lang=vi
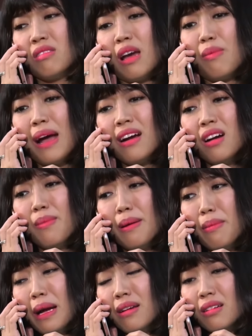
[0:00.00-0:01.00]
dạ bác ơi
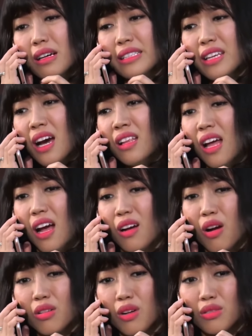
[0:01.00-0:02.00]
bác, bác đừng có chết
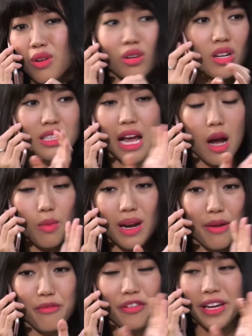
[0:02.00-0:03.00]
con con con, sẽ không có
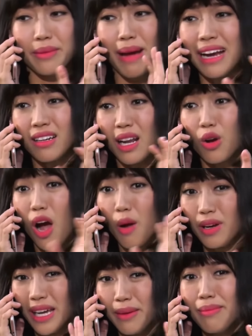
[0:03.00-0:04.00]
làm phiền bác nữa đâu con
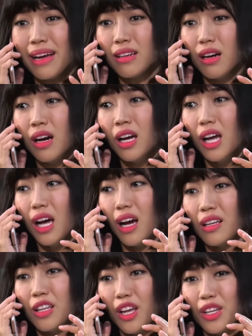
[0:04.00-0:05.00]
không có kiếm bác nữa
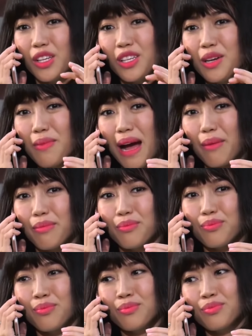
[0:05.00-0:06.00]
ờ, nhưng mà ừ,
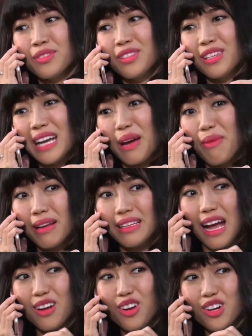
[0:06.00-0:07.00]
ừ, chừng nào bác
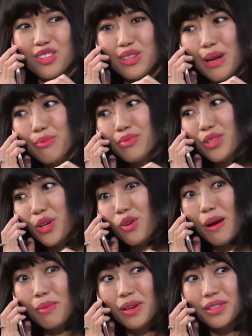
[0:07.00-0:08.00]
trả con 5
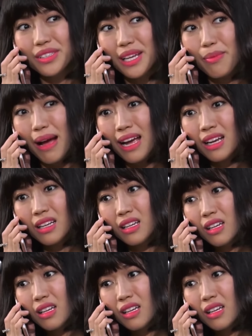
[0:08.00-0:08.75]
triệu bác mượn dạ bác